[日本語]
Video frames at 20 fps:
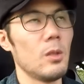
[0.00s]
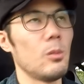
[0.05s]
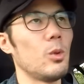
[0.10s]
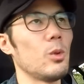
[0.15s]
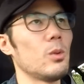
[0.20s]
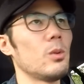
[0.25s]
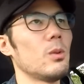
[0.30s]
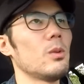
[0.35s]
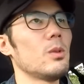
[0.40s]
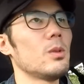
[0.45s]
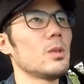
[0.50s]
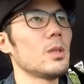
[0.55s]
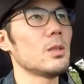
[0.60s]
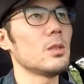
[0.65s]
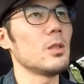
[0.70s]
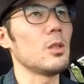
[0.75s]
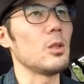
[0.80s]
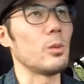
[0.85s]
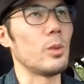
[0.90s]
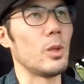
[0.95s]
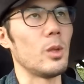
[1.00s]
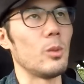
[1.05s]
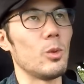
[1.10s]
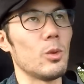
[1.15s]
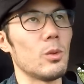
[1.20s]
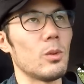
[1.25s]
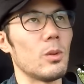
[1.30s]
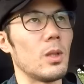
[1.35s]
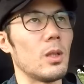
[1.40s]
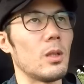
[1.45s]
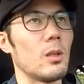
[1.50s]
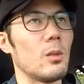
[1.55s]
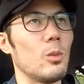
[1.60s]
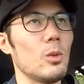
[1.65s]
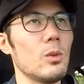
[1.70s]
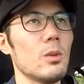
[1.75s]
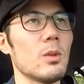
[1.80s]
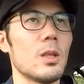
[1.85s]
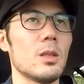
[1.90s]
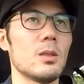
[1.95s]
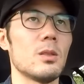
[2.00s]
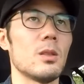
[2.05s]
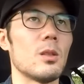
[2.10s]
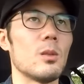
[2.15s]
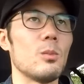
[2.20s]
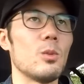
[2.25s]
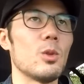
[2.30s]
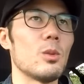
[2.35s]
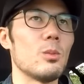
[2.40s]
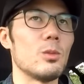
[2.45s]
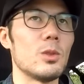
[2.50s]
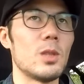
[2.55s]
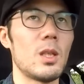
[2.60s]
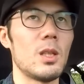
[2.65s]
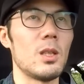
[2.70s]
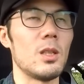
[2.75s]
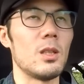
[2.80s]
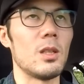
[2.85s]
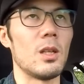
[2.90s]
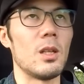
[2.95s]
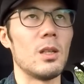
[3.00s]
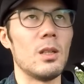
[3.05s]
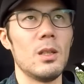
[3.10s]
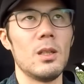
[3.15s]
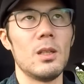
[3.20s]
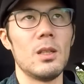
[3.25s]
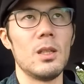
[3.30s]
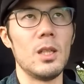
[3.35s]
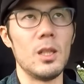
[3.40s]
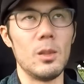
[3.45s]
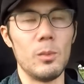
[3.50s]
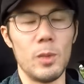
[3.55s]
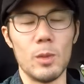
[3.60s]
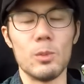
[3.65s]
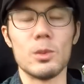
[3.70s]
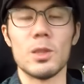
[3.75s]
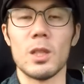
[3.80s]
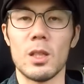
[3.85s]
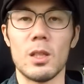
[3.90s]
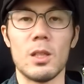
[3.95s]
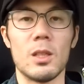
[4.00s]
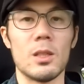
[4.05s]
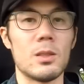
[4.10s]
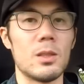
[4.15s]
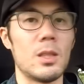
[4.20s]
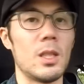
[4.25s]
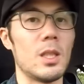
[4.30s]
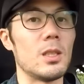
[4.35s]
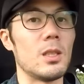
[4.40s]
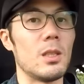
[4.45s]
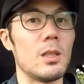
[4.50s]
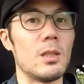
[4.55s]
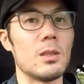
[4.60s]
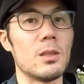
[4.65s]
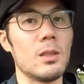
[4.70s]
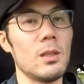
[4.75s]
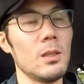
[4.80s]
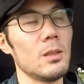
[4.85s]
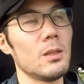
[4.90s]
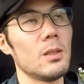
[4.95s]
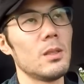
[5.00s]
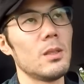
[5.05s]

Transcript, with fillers: ポートレート撮影の場合はもっとだってもっとカジュアルでもっと無責任ないい意味で無責任な付き合いじゃないですか